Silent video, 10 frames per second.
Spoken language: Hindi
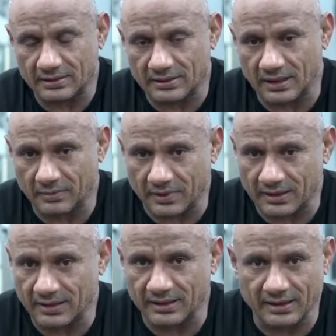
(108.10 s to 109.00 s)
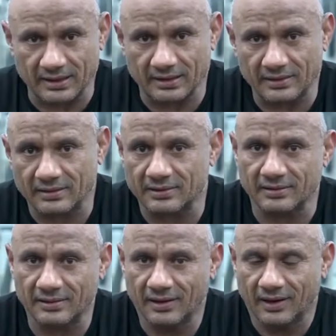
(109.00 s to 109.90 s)
है जिससे आप कटिंग या गेनिंग
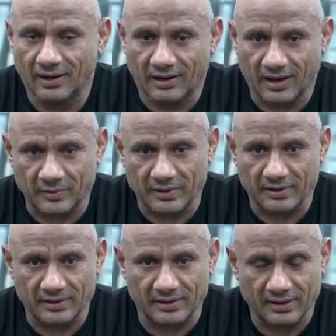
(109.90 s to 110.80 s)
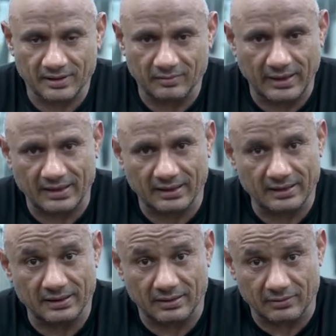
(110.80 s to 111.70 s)
आपकी मैटर
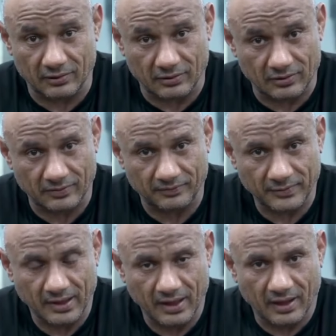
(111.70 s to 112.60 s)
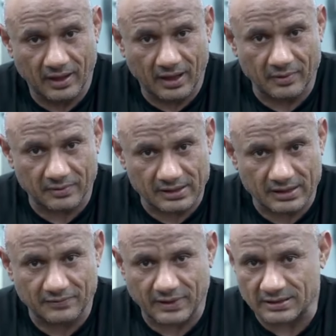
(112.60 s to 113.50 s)
करेगी कि वो आप
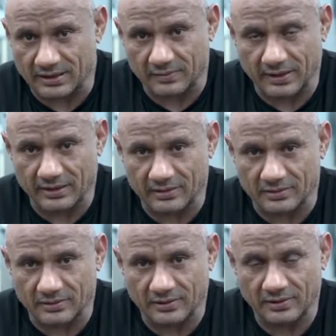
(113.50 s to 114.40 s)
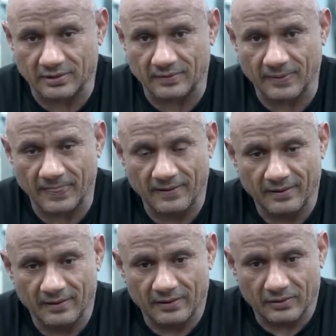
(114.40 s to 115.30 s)
कितना फास्ट कर पाएंगे उसको
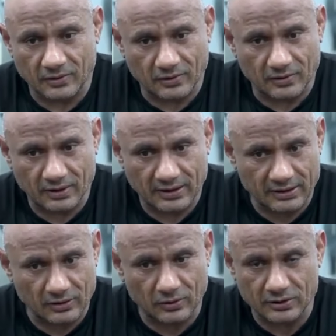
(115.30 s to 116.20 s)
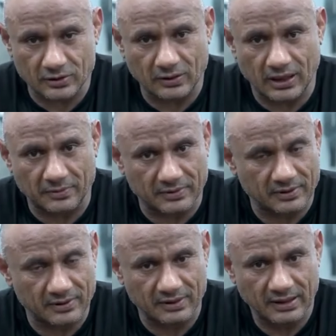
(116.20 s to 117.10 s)
तो ये दोनों शेड्यूल आप
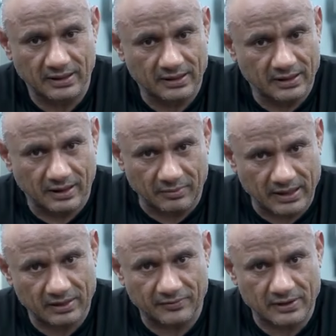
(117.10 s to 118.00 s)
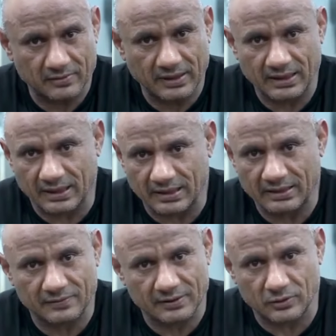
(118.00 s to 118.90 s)
गेनिंग फेज में है या
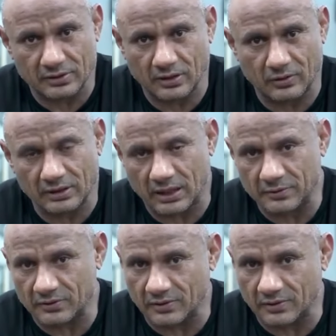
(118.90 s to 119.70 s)
कटिंग फेज में उसके अकॉर्डिंग आप